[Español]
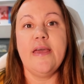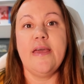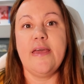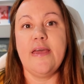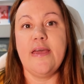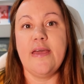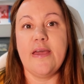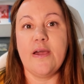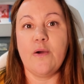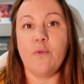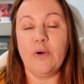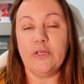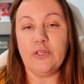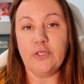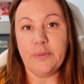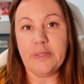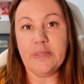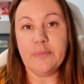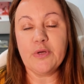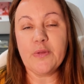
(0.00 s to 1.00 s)
eh,
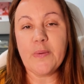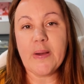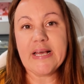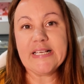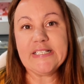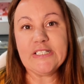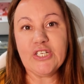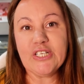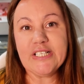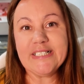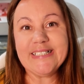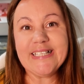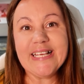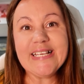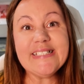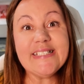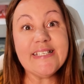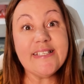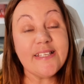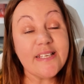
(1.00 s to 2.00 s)
cuando vinimos de vacaciones
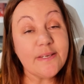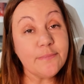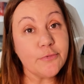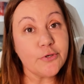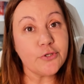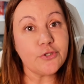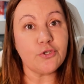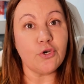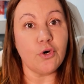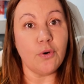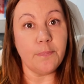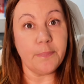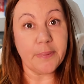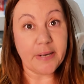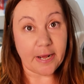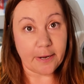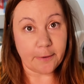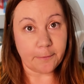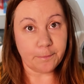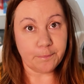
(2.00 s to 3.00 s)
decidimos
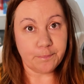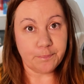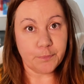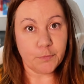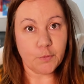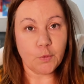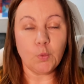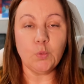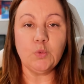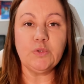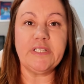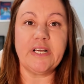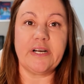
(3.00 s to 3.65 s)
comprar un